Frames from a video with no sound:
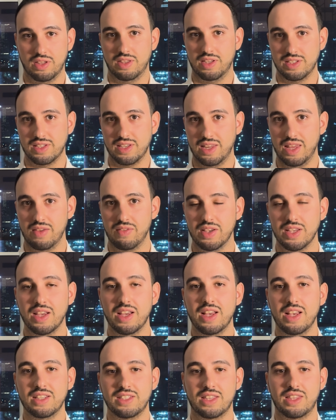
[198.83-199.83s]
ti, scrive,
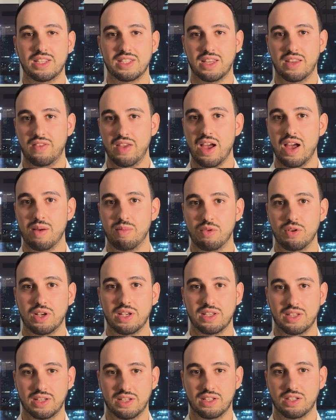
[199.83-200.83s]
se ti scriviamo che
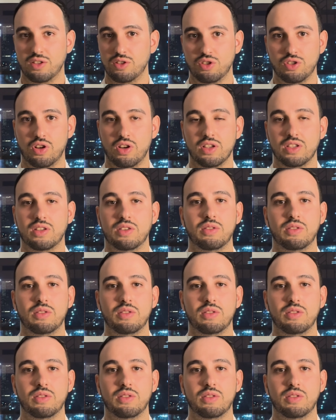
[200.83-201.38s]
non so,